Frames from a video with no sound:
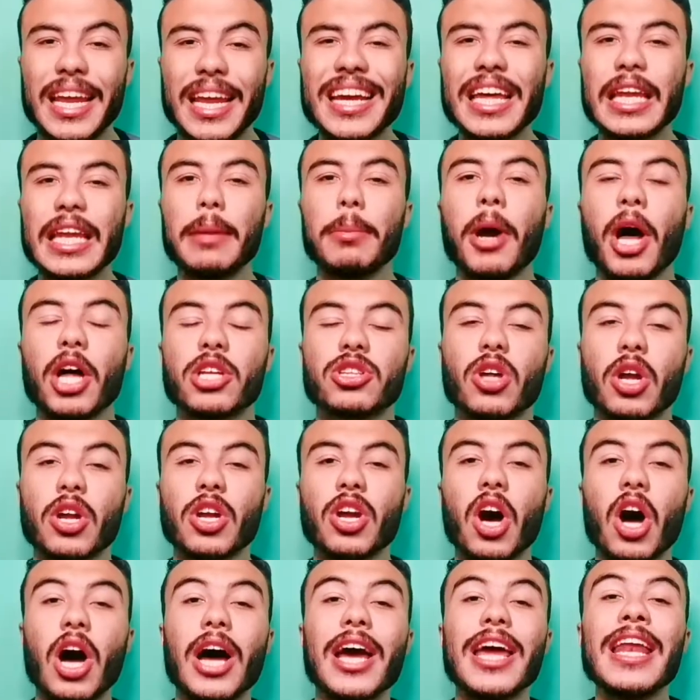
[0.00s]
تعالى اكلمك عن
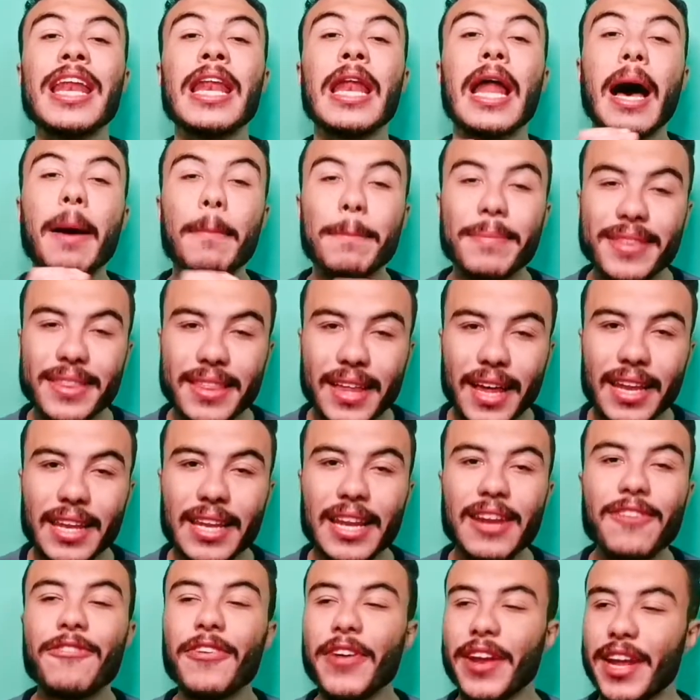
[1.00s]
الطريقه الامثل
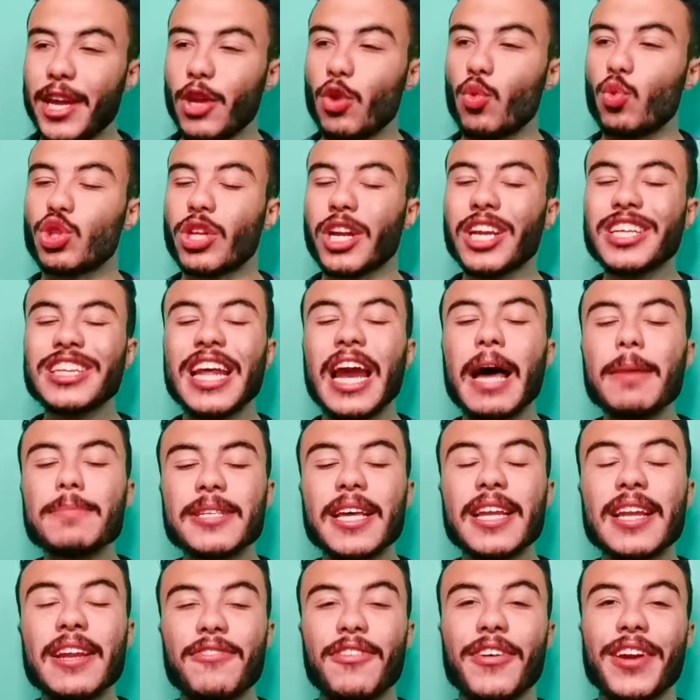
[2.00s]
للفريقين وطريقه
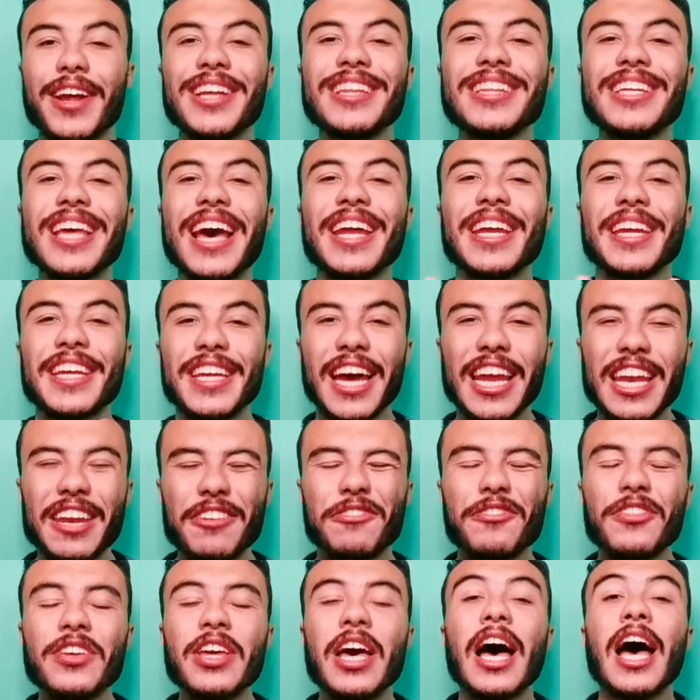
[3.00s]
الامثل للفريقين دي
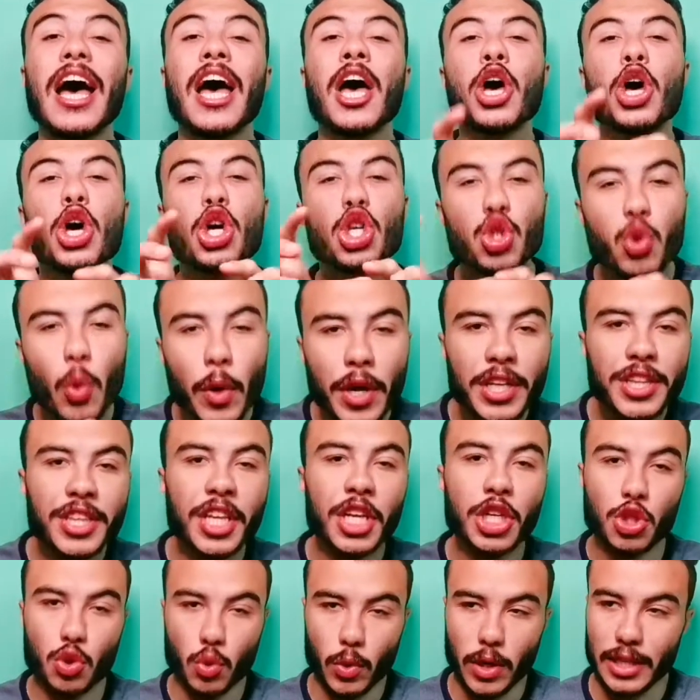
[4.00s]
هنتكلم فيها
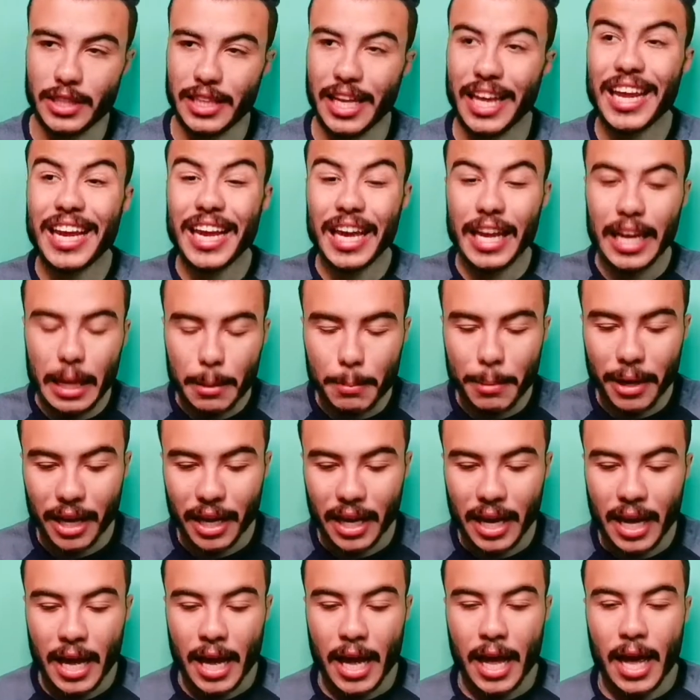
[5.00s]
شويتين شويه تعالى
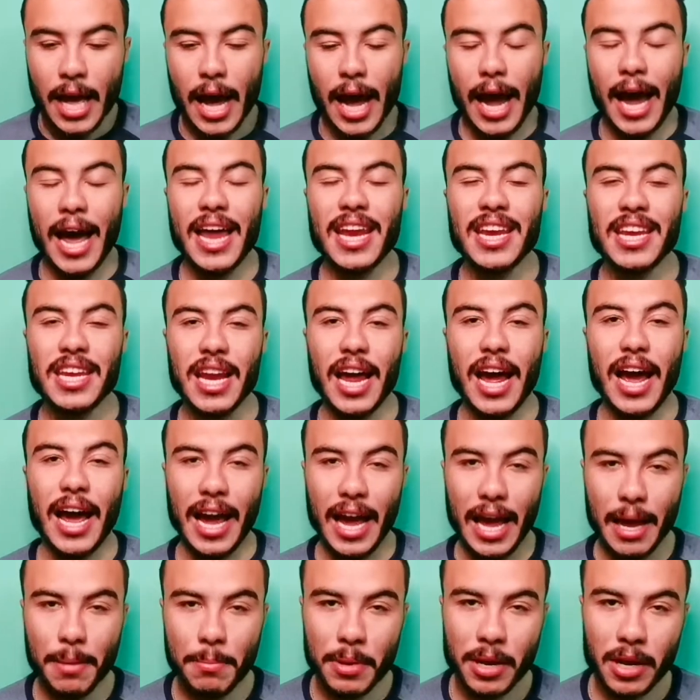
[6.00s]
اكلمك عن
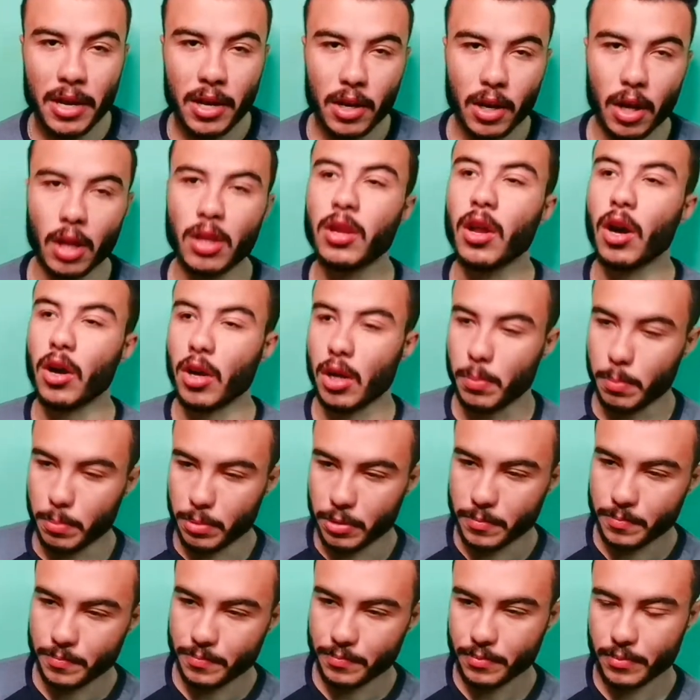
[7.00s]
حامل اللقب
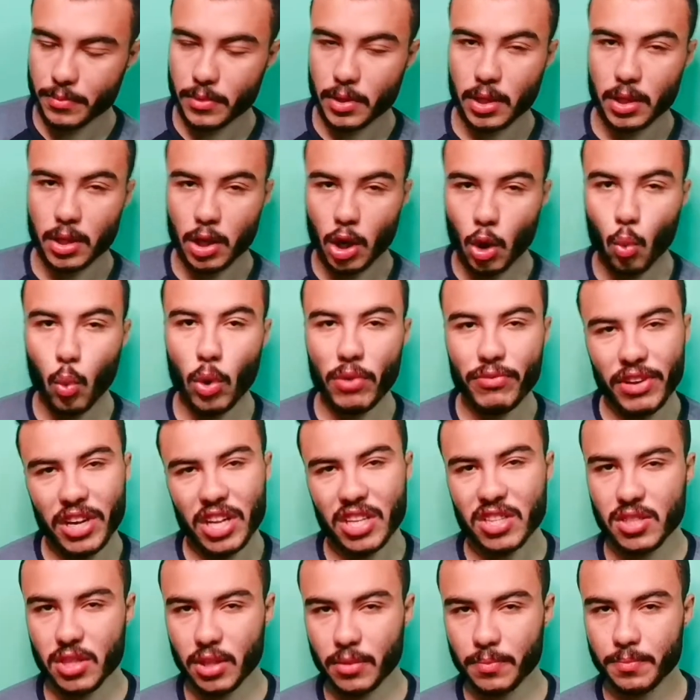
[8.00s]
هو
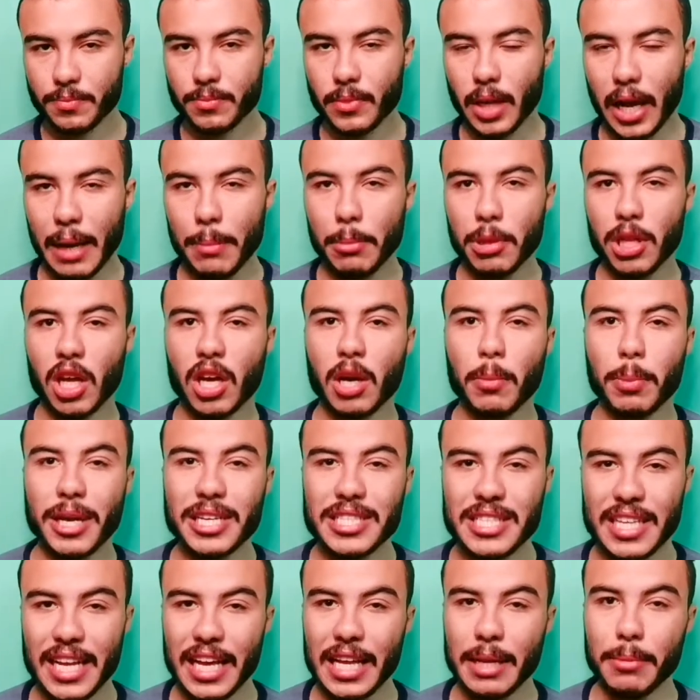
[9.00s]
فرنسا حامل لقب
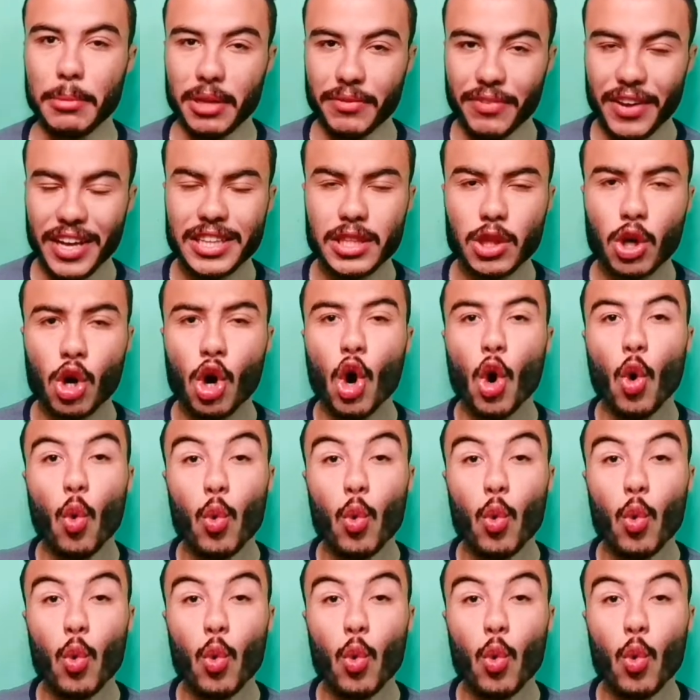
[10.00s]
كاس العالم اللي فات